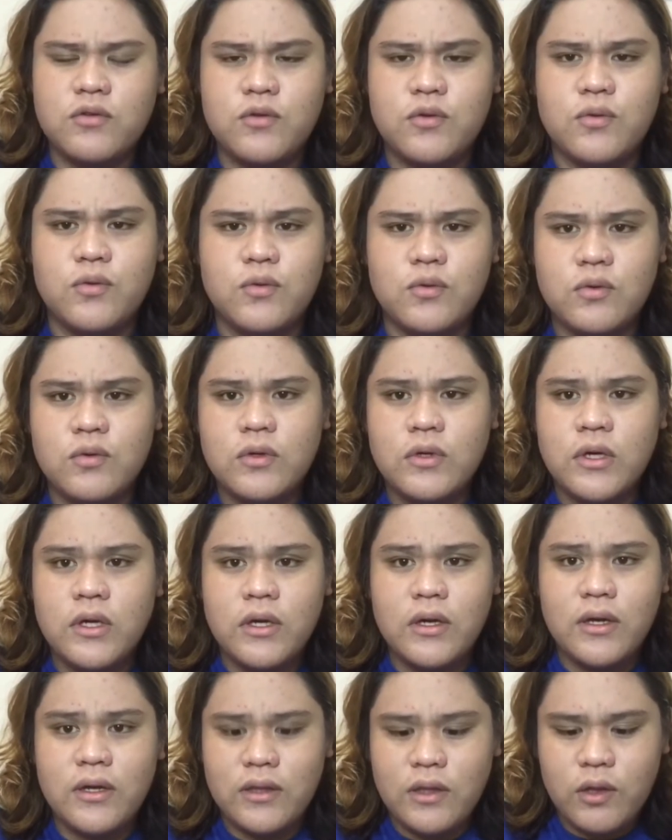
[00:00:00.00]
So,
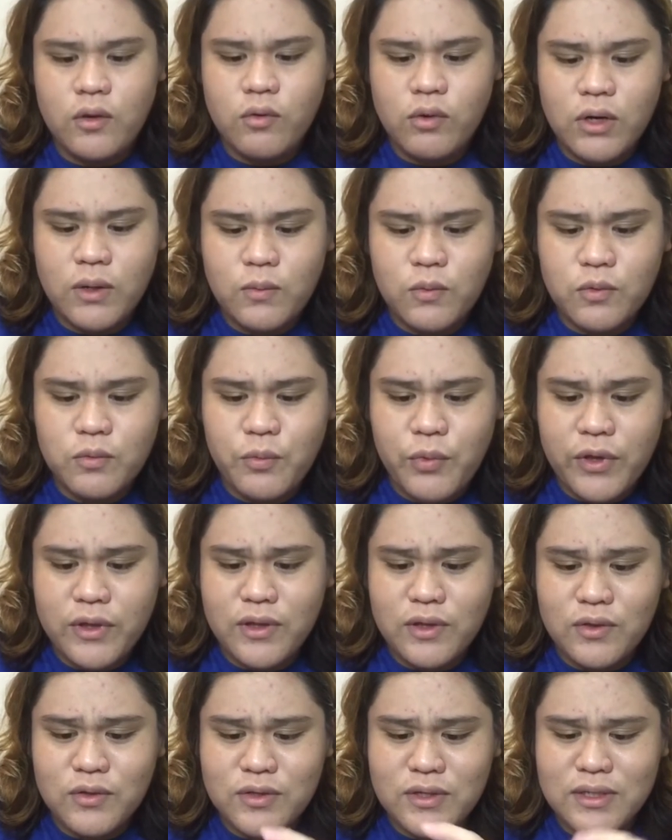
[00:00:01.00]
hindi ko alam kung pwede ito